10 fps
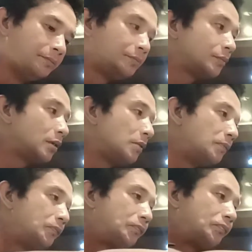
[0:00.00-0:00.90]
sige oh
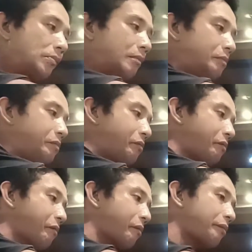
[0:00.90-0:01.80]
sandali
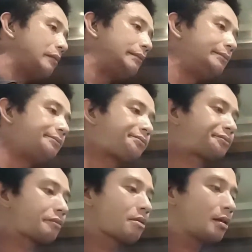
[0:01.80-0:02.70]
ubusin, ubusin daw
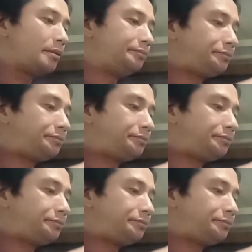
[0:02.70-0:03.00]
yung kanin ka